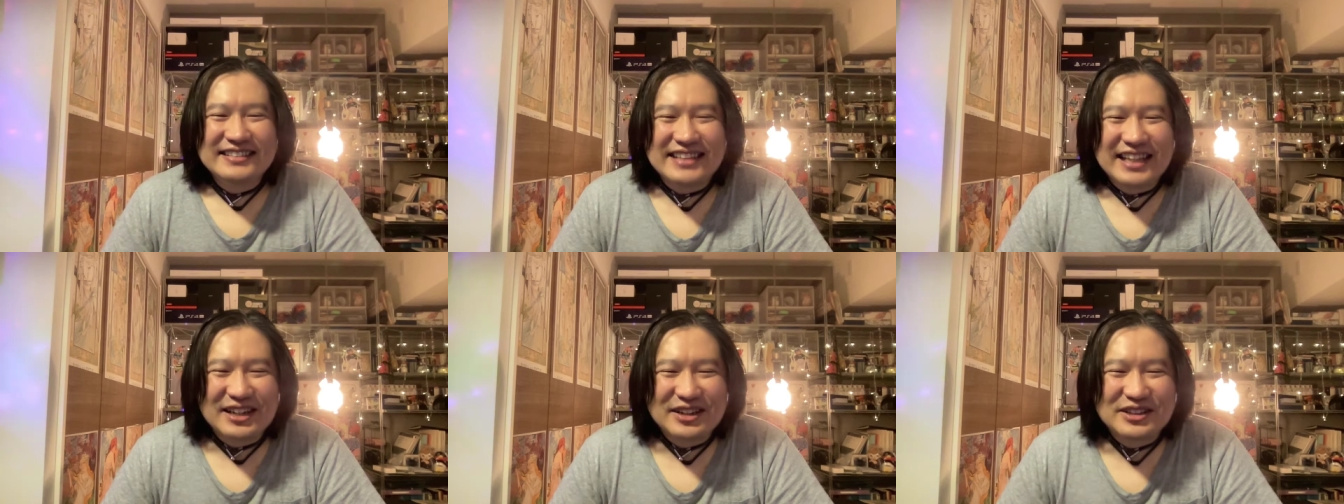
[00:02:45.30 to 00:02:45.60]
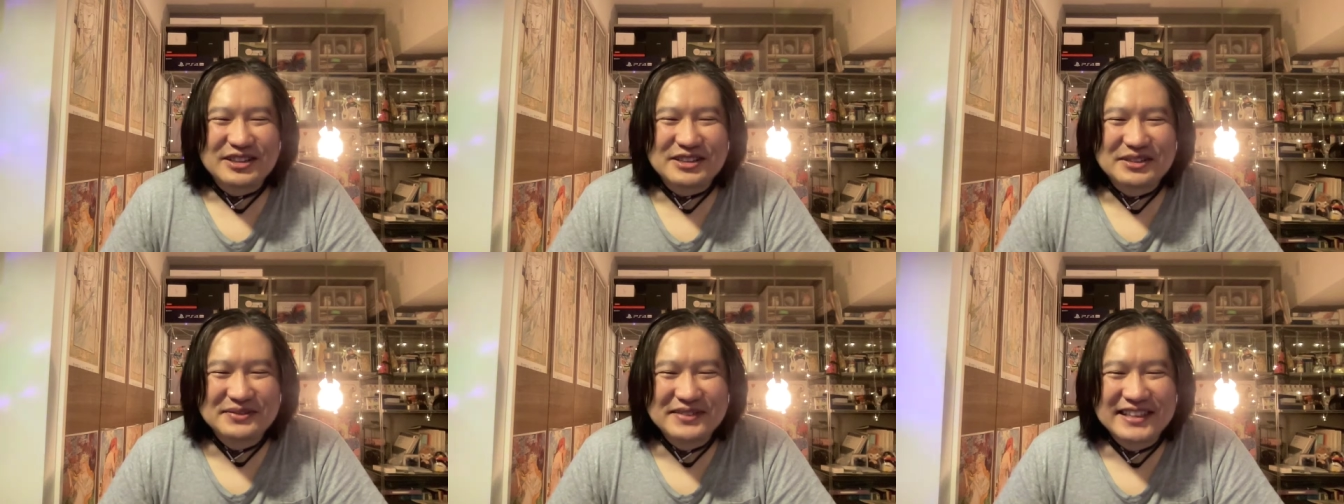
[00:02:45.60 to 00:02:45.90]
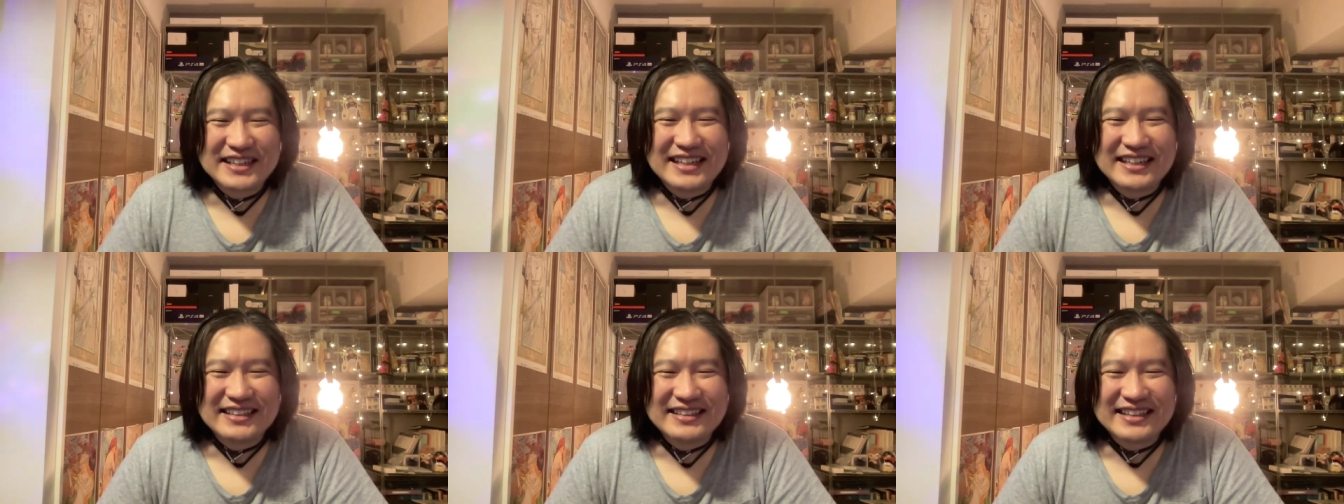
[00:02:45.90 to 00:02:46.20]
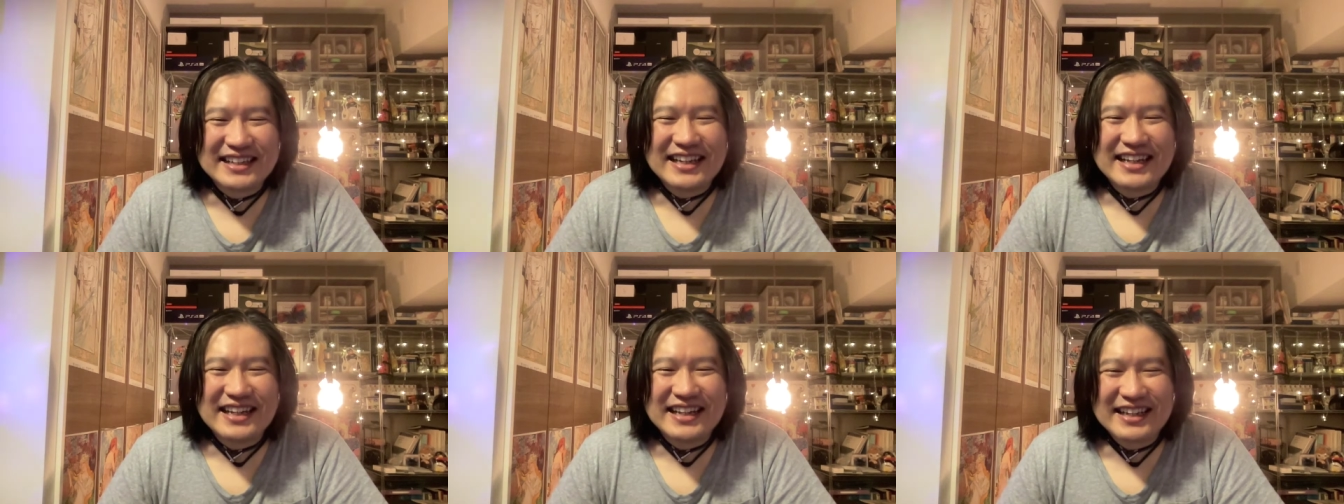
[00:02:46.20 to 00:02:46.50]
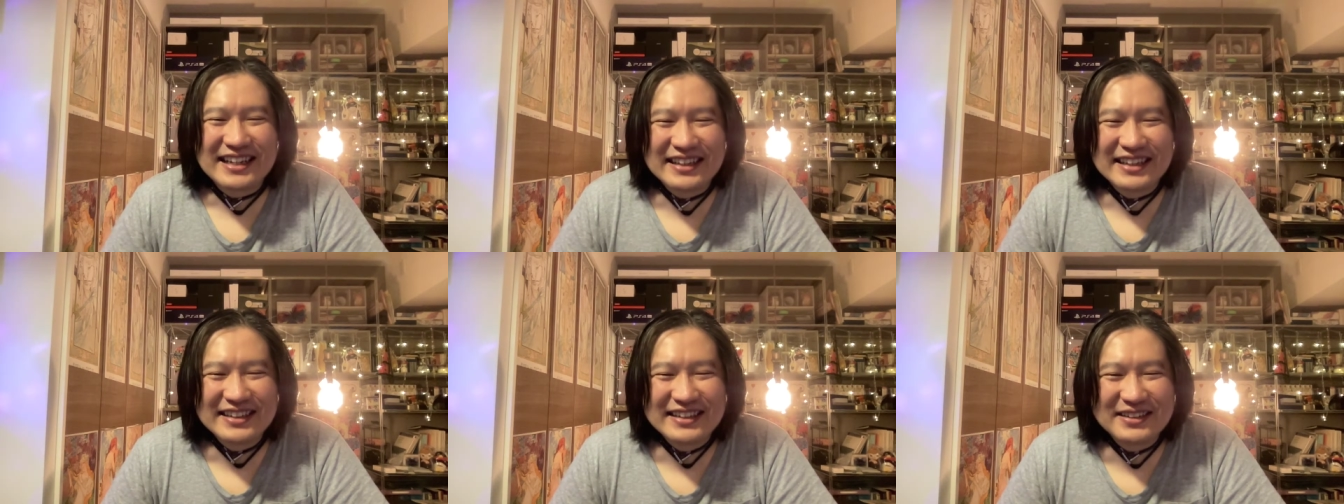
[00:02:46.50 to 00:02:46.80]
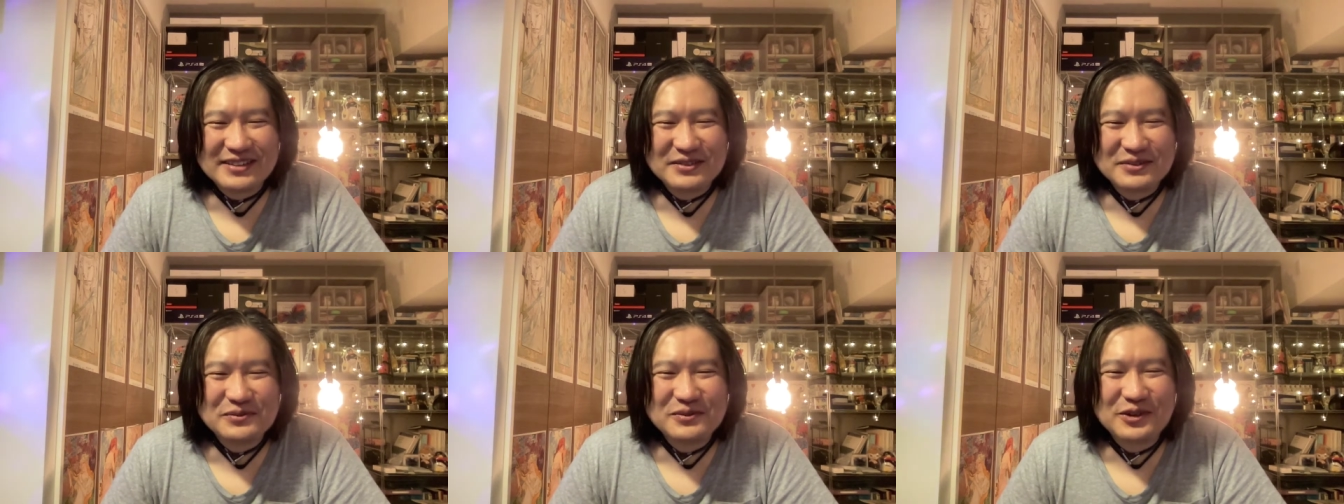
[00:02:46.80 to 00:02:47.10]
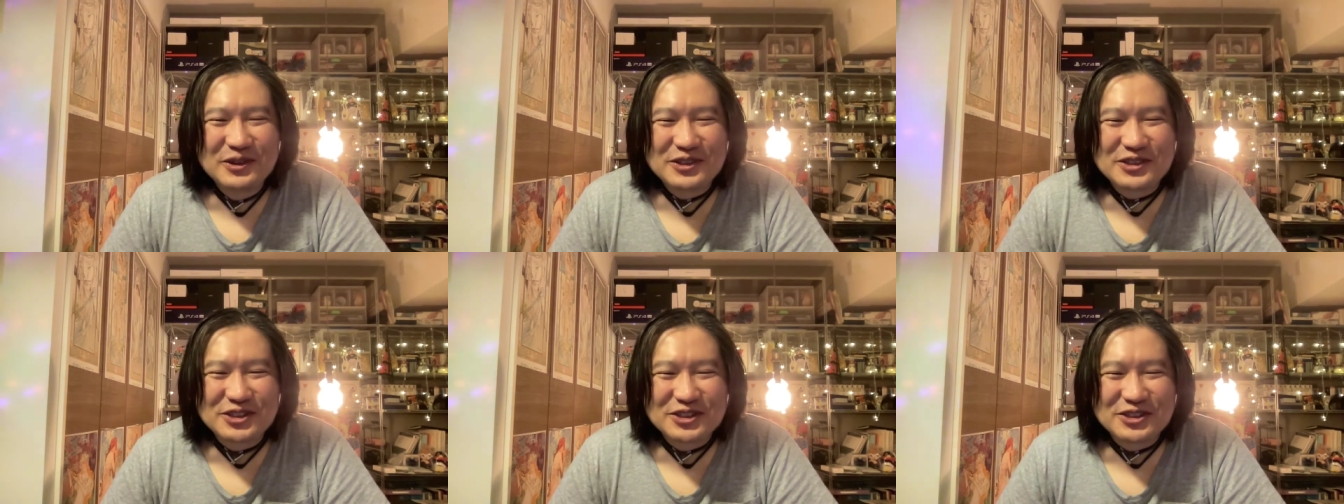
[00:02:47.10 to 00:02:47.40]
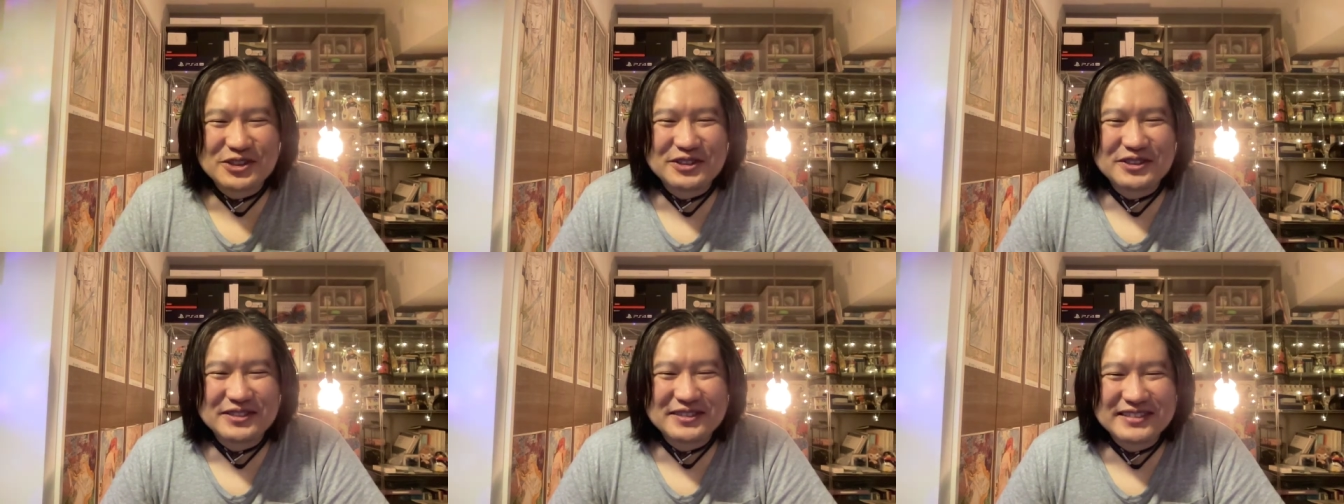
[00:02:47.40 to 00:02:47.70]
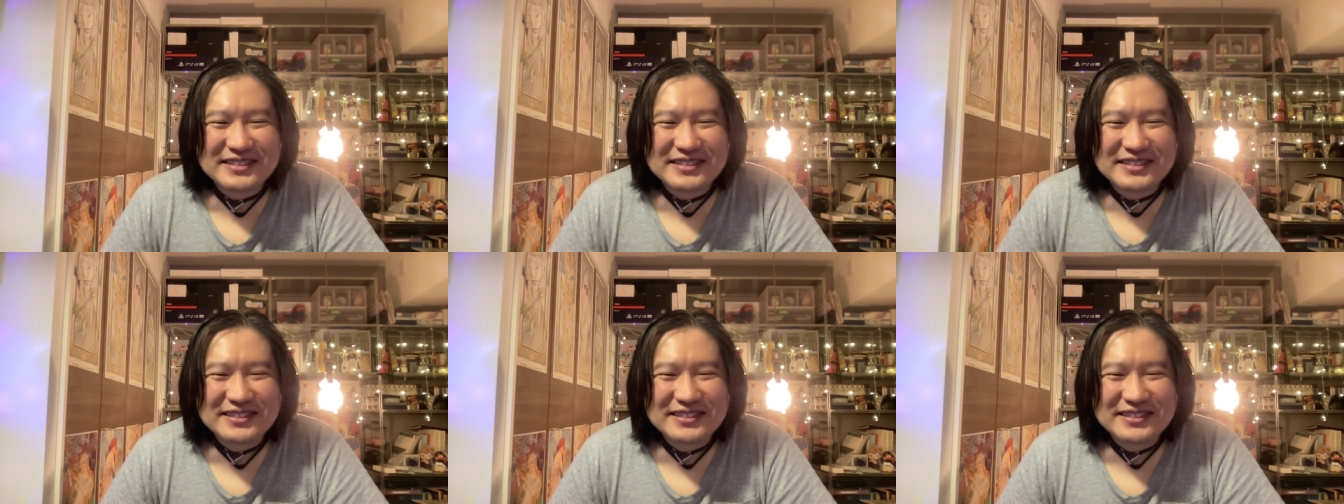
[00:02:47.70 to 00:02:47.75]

楽しみなんでもうちょっと